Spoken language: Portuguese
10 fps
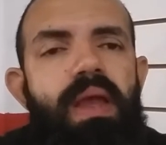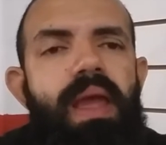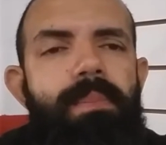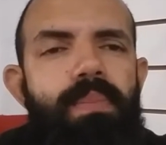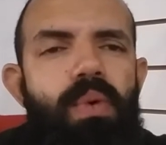
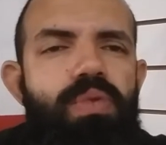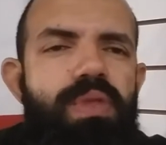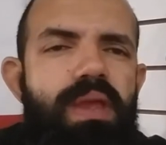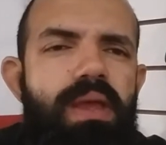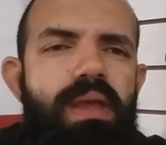é
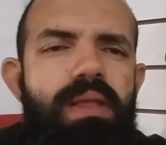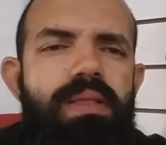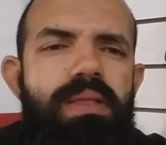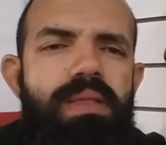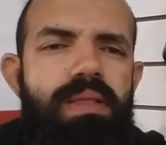
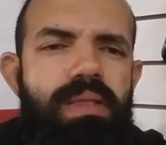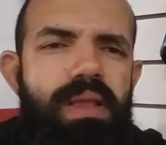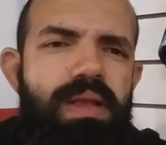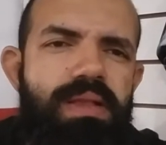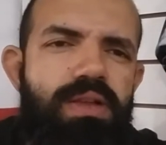poder
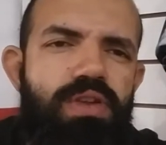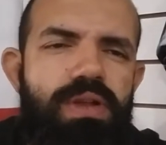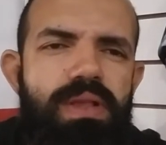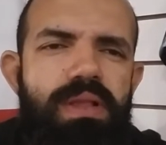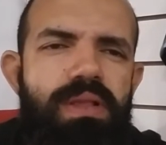ter essa
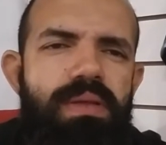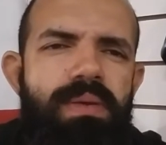chance